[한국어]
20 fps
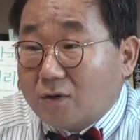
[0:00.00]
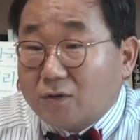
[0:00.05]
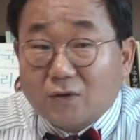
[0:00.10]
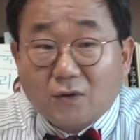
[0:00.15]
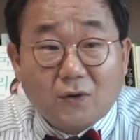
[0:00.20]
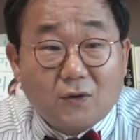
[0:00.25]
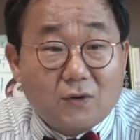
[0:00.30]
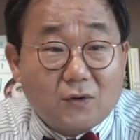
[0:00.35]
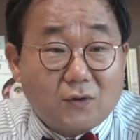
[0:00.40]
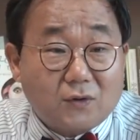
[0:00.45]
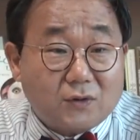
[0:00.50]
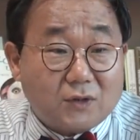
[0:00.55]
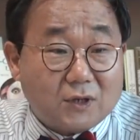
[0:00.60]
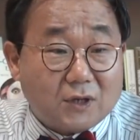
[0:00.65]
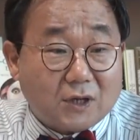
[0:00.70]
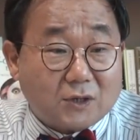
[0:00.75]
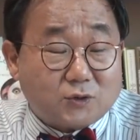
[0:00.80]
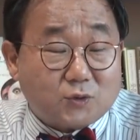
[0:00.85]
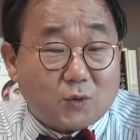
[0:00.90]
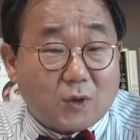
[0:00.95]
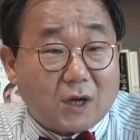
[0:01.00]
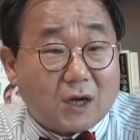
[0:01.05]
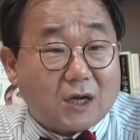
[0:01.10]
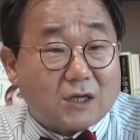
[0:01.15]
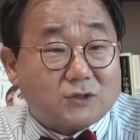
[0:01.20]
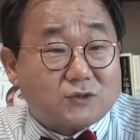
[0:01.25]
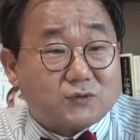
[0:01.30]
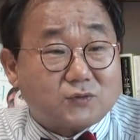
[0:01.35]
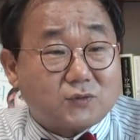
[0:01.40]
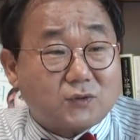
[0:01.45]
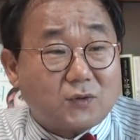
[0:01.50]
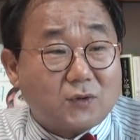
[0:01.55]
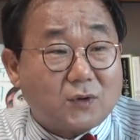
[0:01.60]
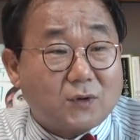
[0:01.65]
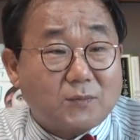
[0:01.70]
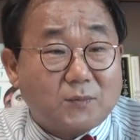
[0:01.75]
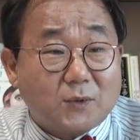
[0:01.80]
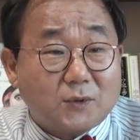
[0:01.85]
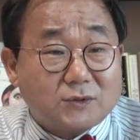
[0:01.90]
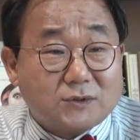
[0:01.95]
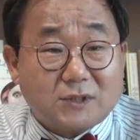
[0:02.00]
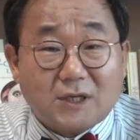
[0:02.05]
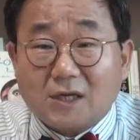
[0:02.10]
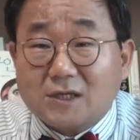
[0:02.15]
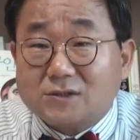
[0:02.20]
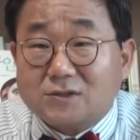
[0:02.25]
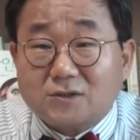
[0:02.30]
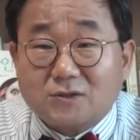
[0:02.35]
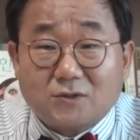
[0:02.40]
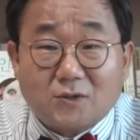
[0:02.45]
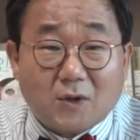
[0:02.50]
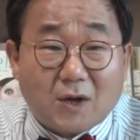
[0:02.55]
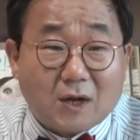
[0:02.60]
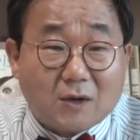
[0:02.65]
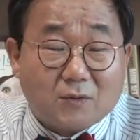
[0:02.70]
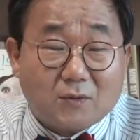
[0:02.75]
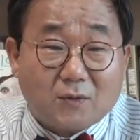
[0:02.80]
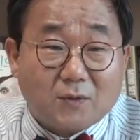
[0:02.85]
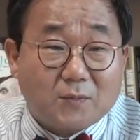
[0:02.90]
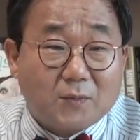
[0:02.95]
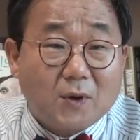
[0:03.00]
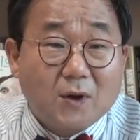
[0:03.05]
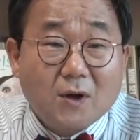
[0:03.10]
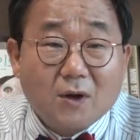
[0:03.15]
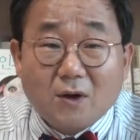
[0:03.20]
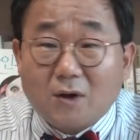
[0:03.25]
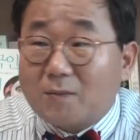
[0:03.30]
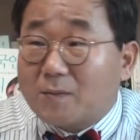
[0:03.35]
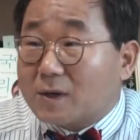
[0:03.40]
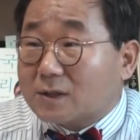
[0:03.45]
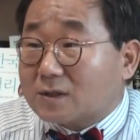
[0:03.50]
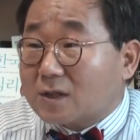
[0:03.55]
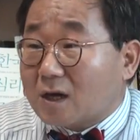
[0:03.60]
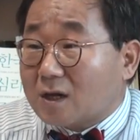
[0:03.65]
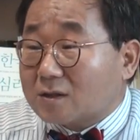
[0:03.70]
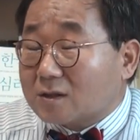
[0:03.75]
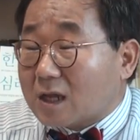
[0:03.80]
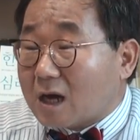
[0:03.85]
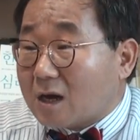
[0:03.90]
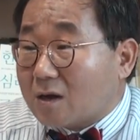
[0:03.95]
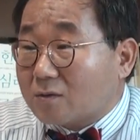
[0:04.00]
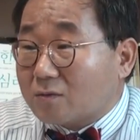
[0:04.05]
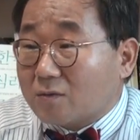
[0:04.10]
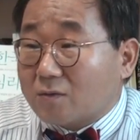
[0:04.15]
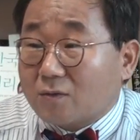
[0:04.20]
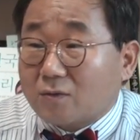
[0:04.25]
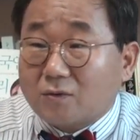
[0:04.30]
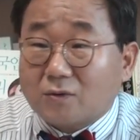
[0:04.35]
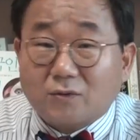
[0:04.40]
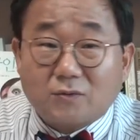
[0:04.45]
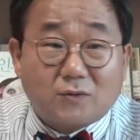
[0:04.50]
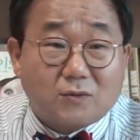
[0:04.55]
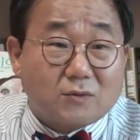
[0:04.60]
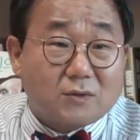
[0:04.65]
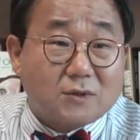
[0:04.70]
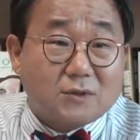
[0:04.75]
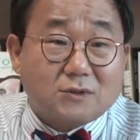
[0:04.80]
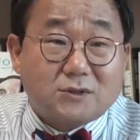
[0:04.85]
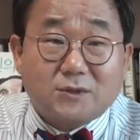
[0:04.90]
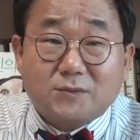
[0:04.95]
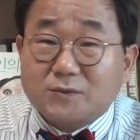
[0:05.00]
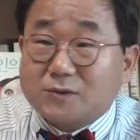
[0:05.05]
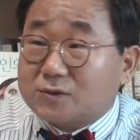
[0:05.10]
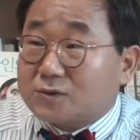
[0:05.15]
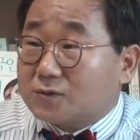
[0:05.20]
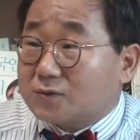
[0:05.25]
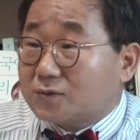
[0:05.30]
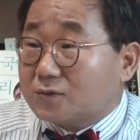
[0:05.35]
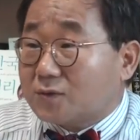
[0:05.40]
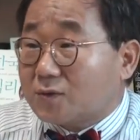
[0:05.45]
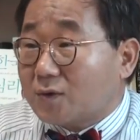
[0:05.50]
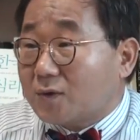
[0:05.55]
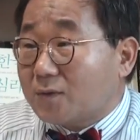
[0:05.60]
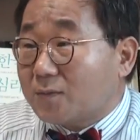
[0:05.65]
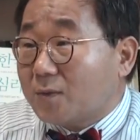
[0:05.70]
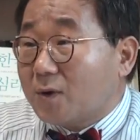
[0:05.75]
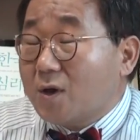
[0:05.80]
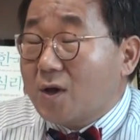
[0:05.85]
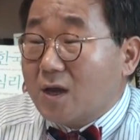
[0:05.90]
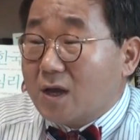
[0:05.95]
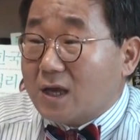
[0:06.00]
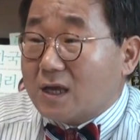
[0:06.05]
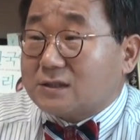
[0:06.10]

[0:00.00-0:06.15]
너 네가 좋아가지고 뭐 재즈도 하고 뭐 음악대학 나왔고 그리고 또 그거 집어치우고 뭐